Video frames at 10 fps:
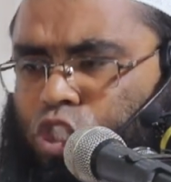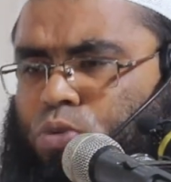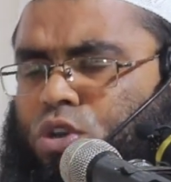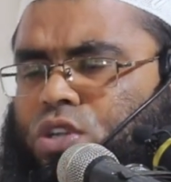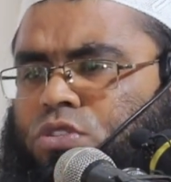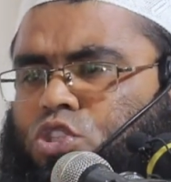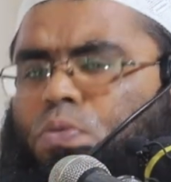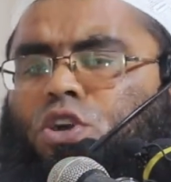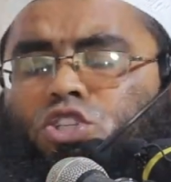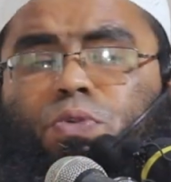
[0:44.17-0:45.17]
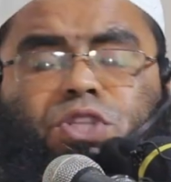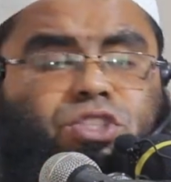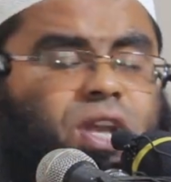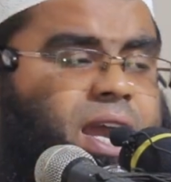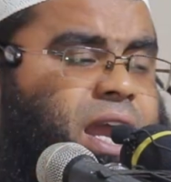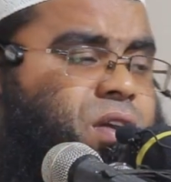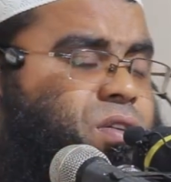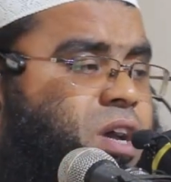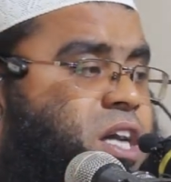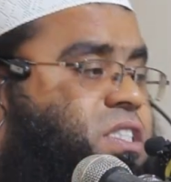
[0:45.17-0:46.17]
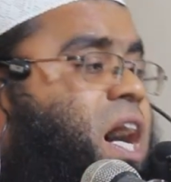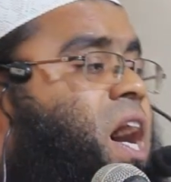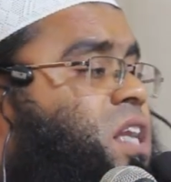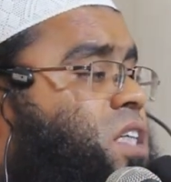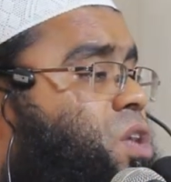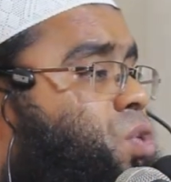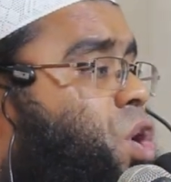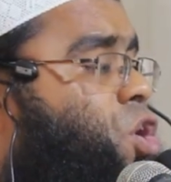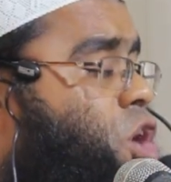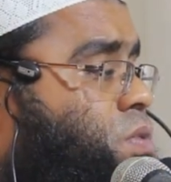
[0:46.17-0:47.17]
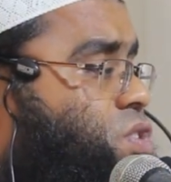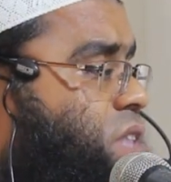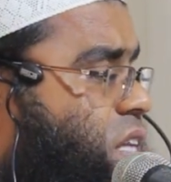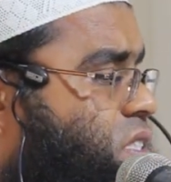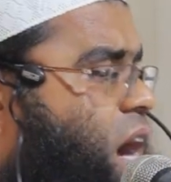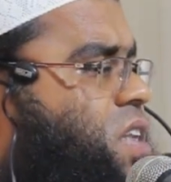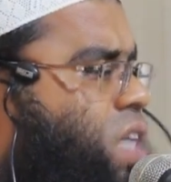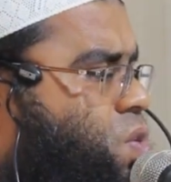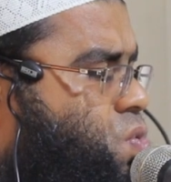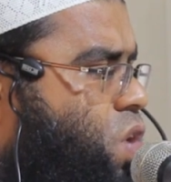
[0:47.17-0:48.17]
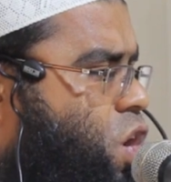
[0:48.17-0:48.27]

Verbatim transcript: যুবক যুবক যুবতী চলে গেল চার জানু উলঙ্গ অবস্থায় চার জানু